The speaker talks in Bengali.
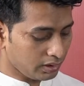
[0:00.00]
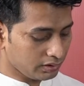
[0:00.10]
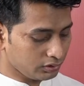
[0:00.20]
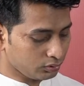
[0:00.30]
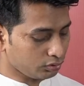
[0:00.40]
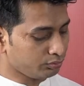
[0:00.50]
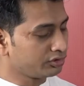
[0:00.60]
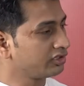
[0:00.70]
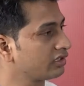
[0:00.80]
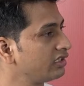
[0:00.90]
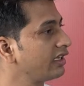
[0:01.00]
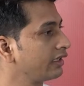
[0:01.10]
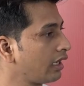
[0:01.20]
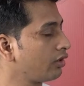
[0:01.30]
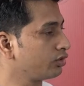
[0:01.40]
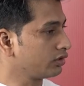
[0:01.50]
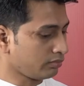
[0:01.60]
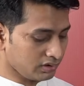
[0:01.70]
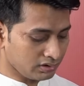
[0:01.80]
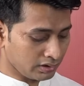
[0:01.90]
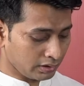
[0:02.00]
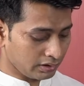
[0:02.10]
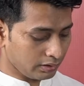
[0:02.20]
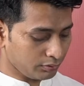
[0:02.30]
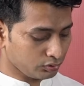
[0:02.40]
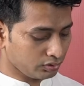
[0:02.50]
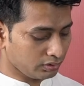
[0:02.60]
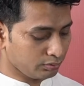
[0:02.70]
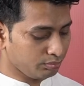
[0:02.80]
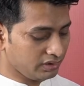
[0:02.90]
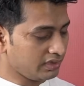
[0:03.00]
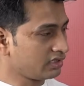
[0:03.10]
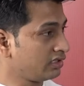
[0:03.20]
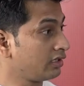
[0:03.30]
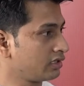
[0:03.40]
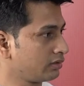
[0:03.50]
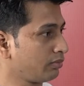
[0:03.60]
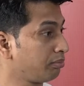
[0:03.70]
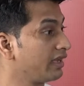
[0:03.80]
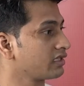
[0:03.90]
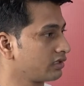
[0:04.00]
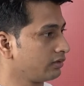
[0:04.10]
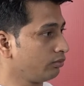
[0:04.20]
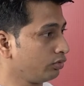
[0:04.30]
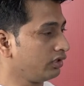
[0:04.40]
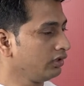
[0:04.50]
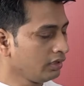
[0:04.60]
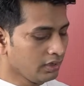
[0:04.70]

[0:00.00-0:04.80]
বাংলাদেশ অটোমেটেড ক্লিয়ারিং হাউস বা যেটাকে আমরা সংক্ষেপে বিএসিএইচ ব্যাচ e বলি